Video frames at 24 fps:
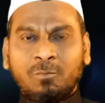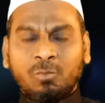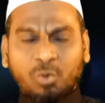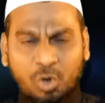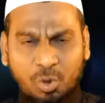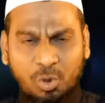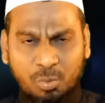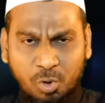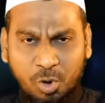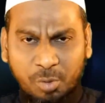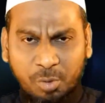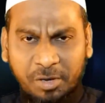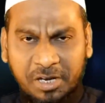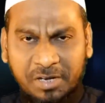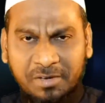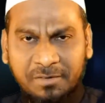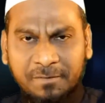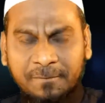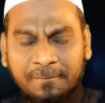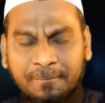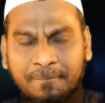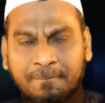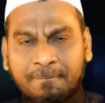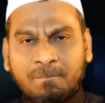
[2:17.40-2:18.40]
ஒரு மூமின்
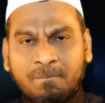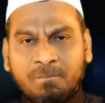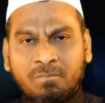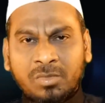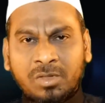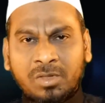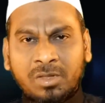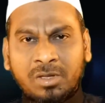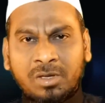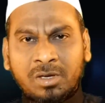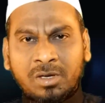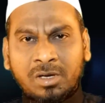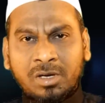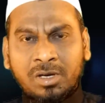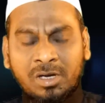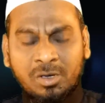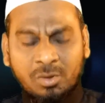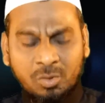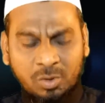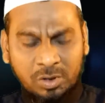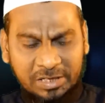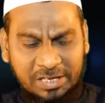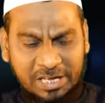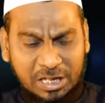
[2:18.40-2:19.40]

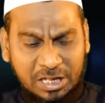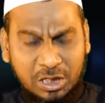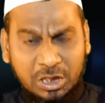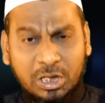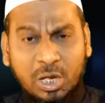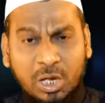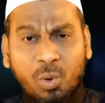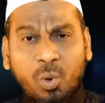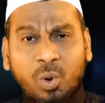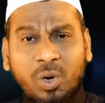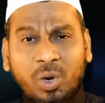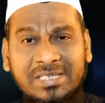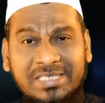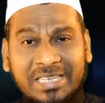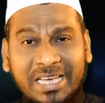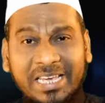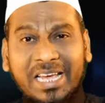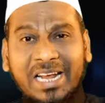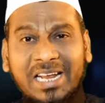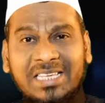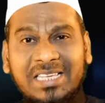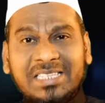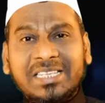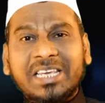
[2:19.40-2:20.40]
எந்த ஒரு
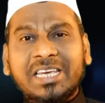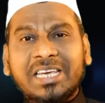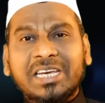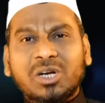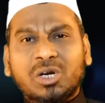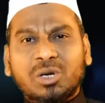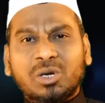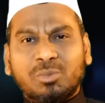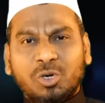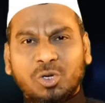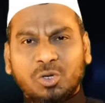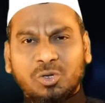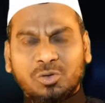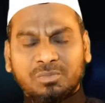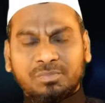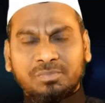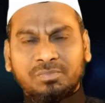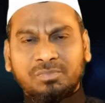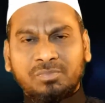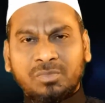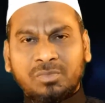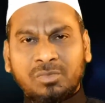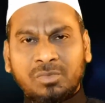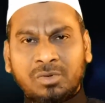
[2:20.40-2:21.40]
செயலை செய்கின்ற பொழுதும்
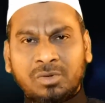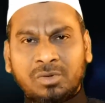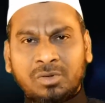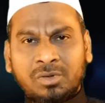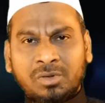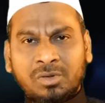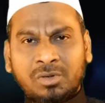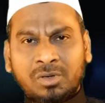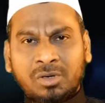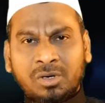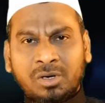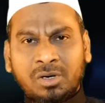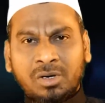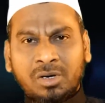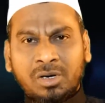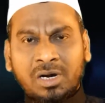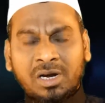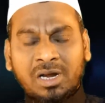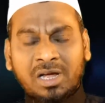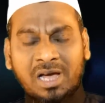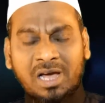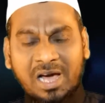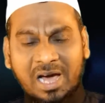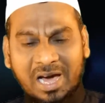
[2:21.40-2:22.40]

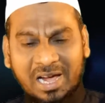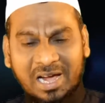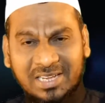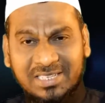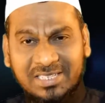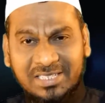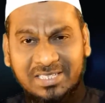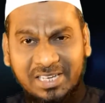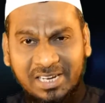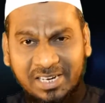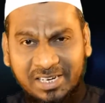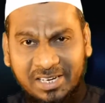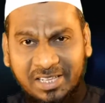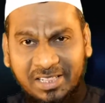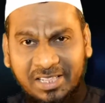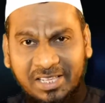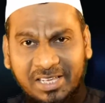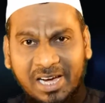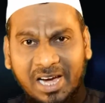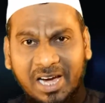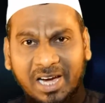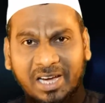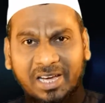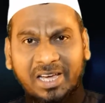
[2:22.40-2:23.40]
அரசியல்
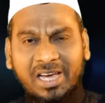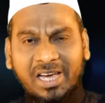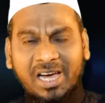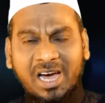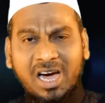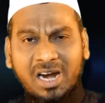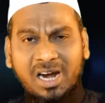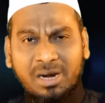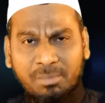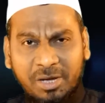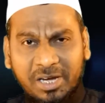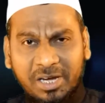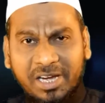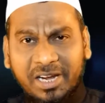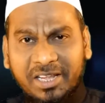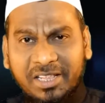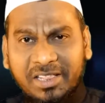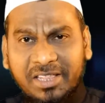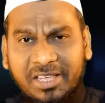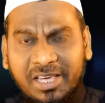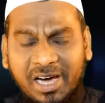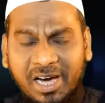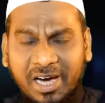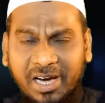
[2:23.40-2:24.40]
ரீதியாக ஆன்மீக
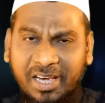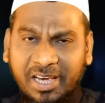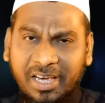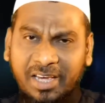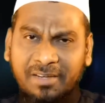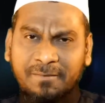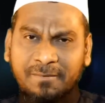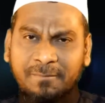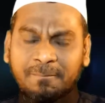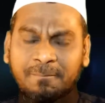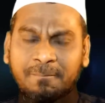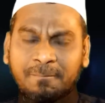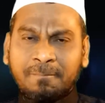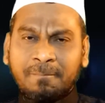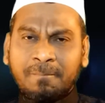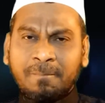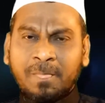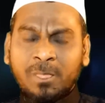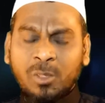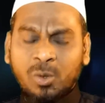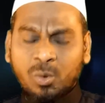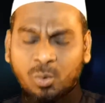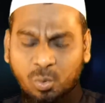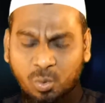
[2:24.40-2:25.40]
ரீதியாக
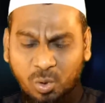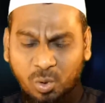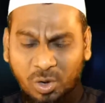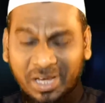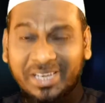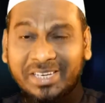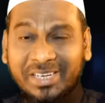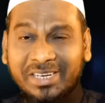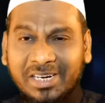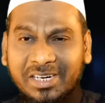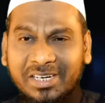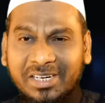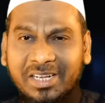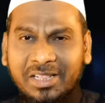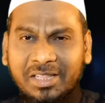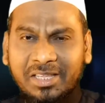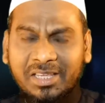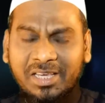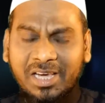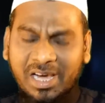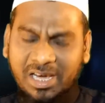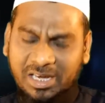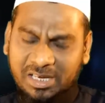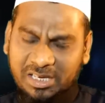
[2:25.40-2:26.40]
உலகியல்
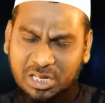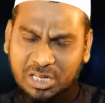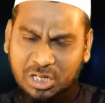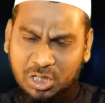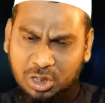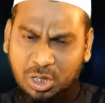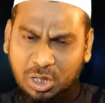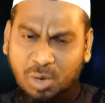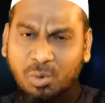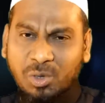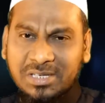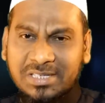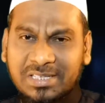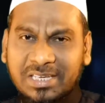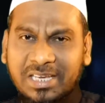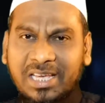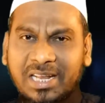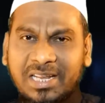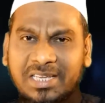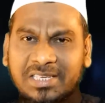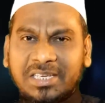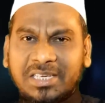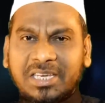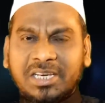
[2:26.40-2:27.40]
ரீதியாக எந்த ஒரு
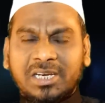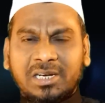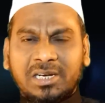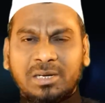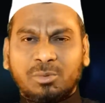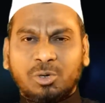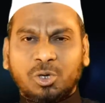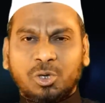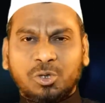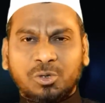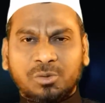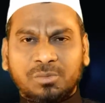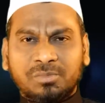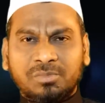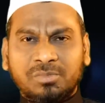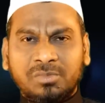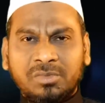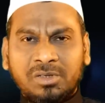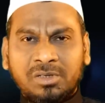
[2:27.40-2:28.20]
செயலை செய்கின்ற பொழுதும்